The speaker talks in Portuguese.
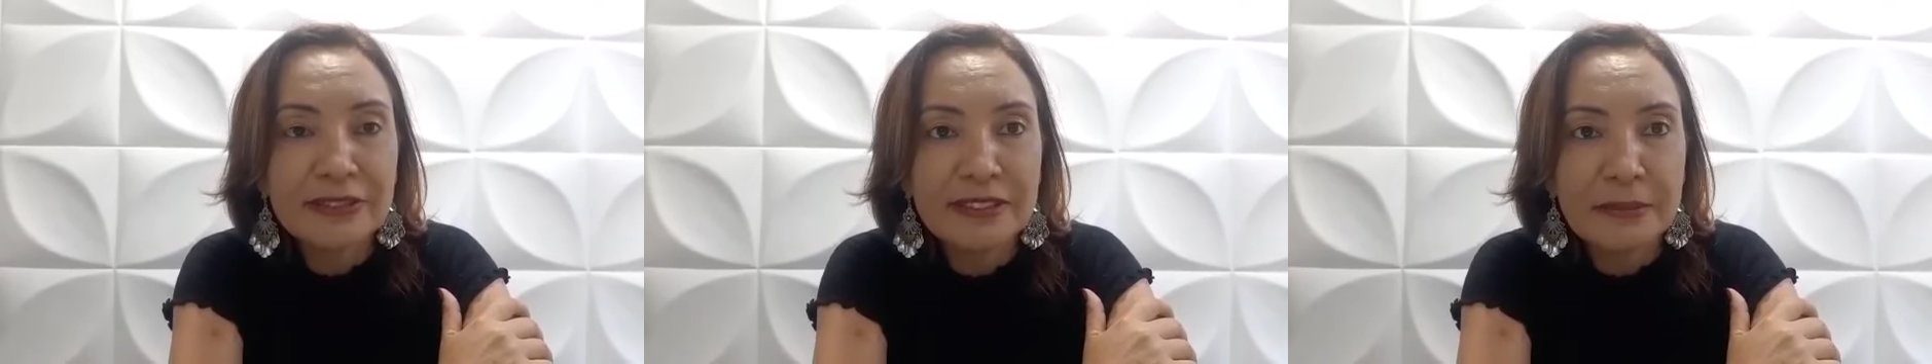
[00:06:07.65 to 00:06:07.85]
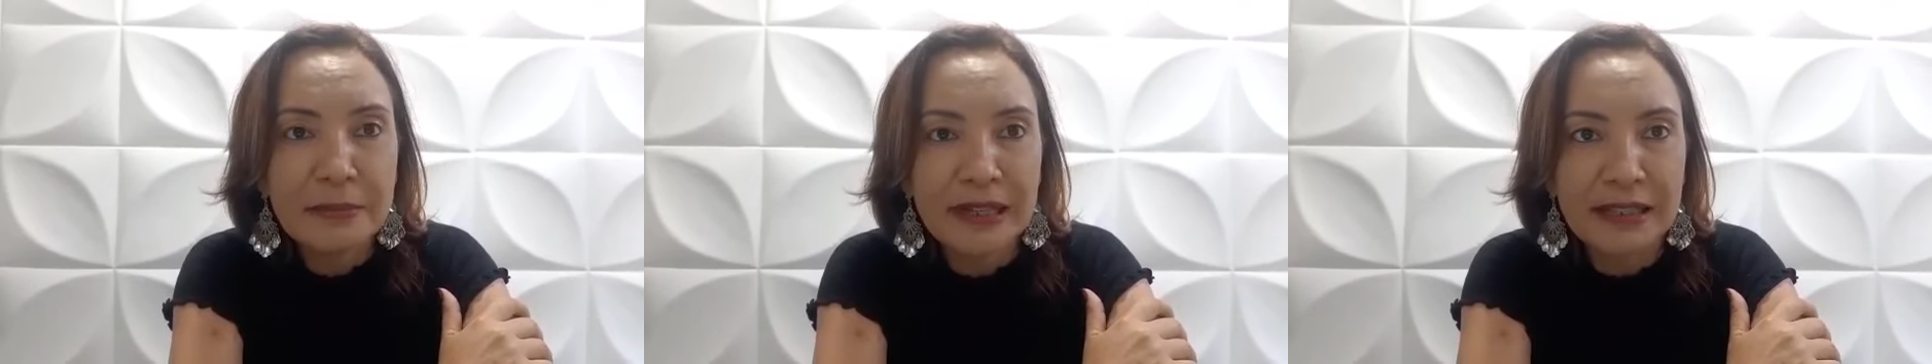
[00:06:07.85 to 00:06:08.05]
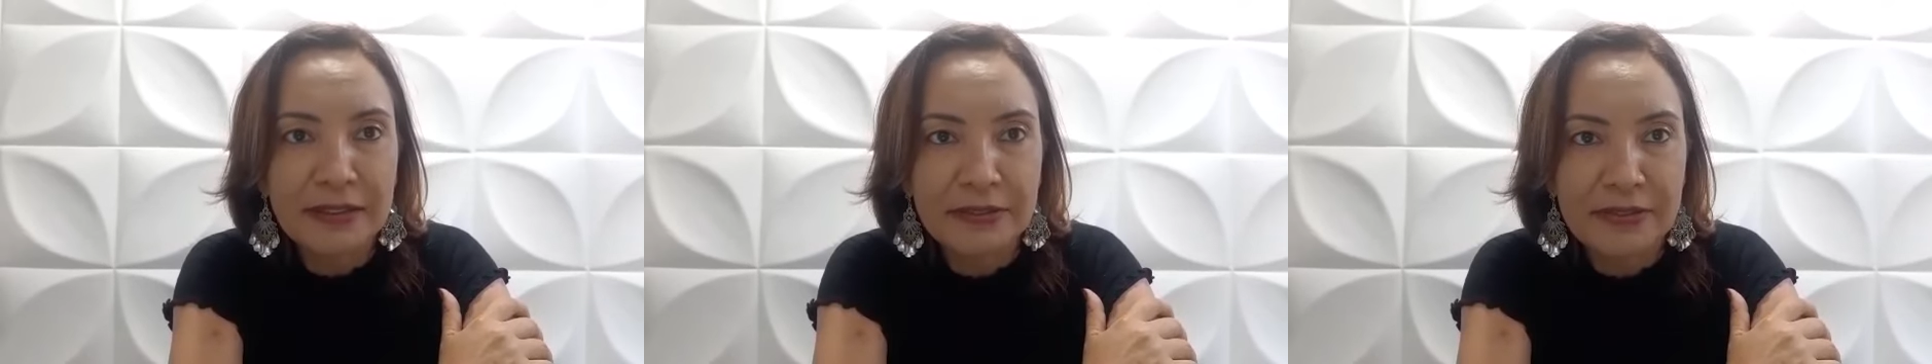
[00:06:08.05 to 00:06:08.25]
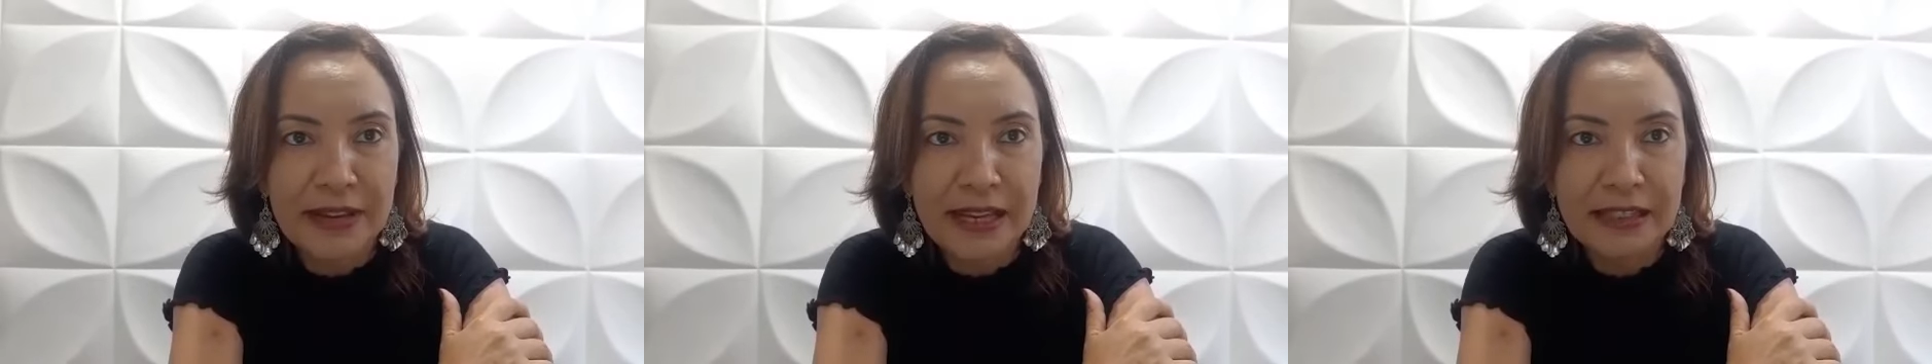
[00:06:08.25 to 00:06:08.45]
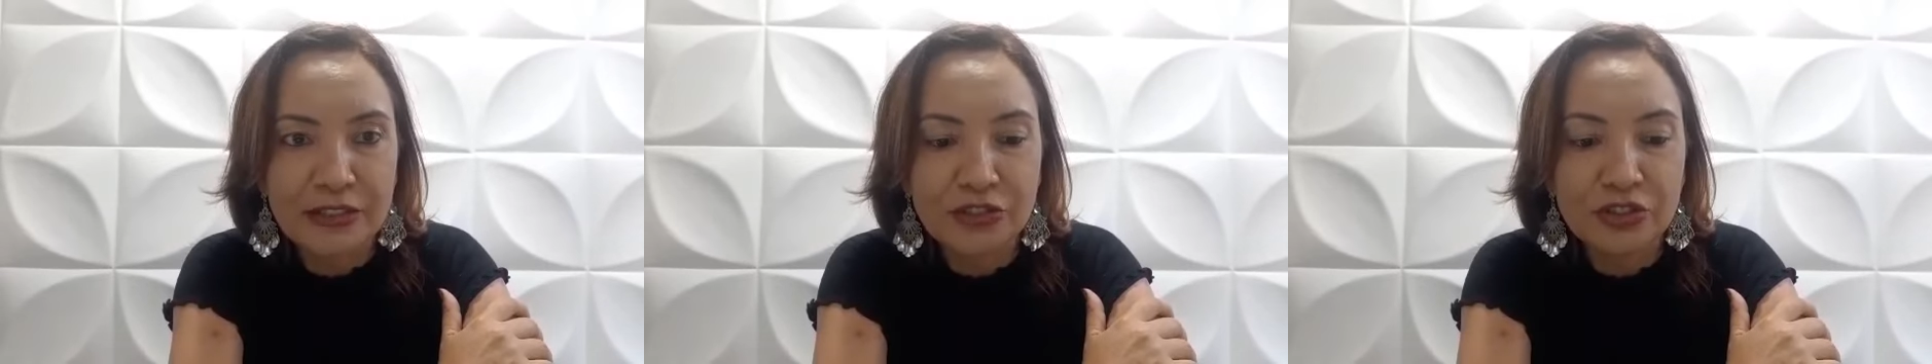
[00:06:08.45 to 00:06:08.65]
se
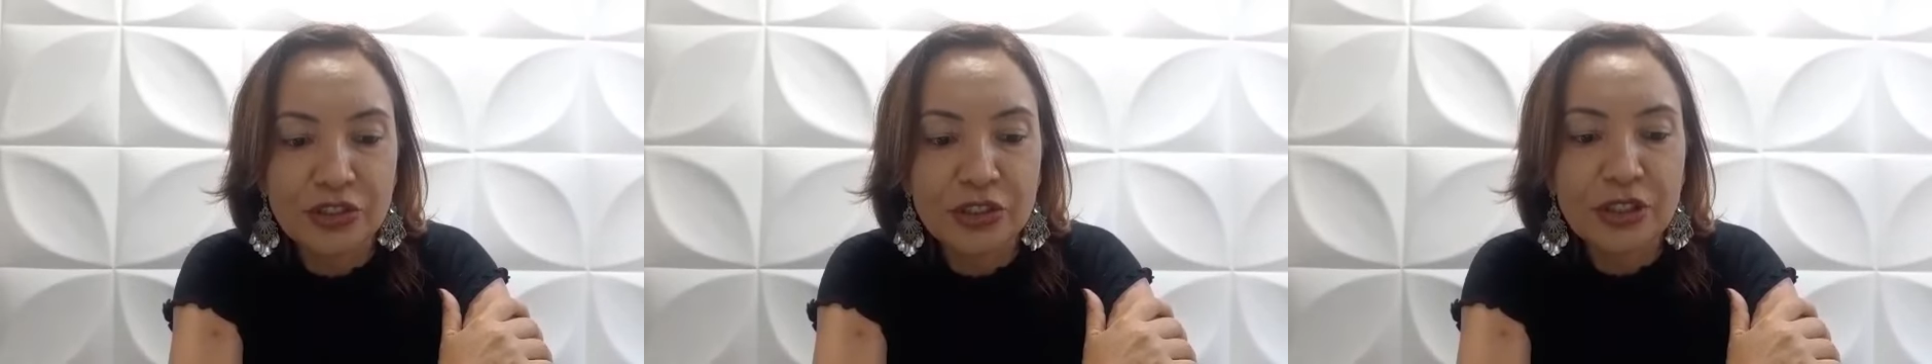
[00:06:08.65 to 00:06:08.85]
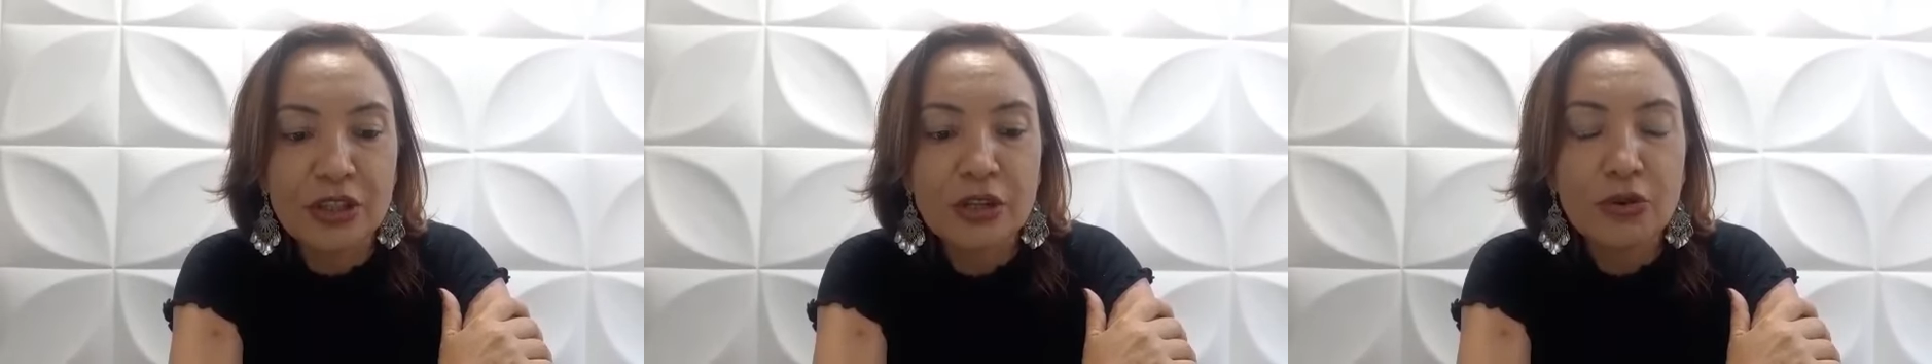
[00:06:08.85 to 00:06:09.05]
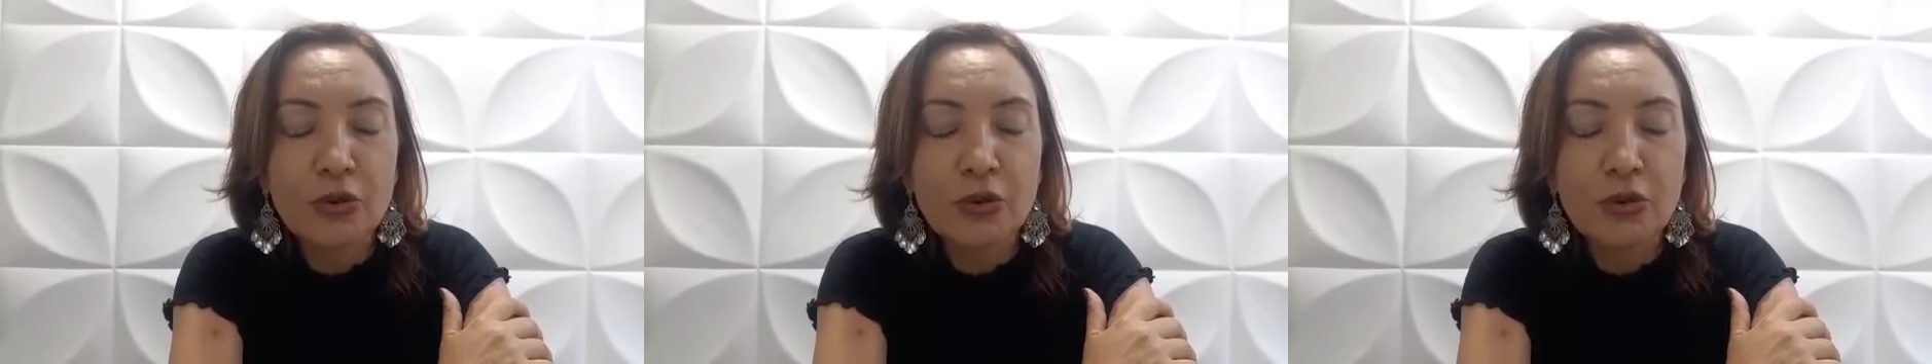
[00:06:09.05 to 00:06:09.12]
manifeste